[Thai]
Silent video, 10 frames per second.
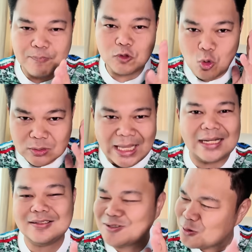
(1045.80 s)
รับทุก
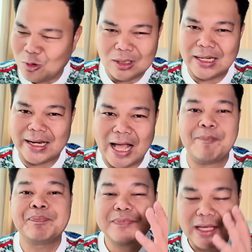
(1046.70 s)
ท่านทุกคนเลยนะครั
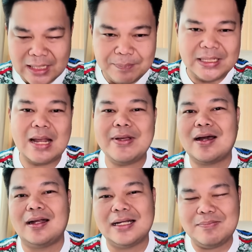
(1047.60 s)
บคลิปนี้ลาไป
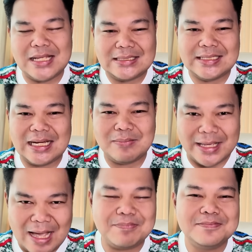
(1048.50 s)
ก่อนคลิปหน้าเจอกันให
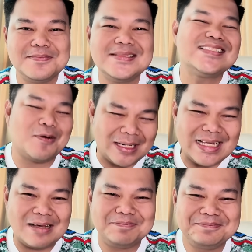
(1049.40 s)
ม่ครับสวัส
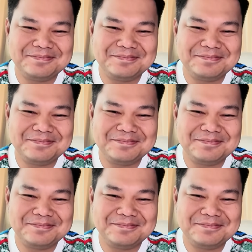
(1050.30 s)
ดีครับ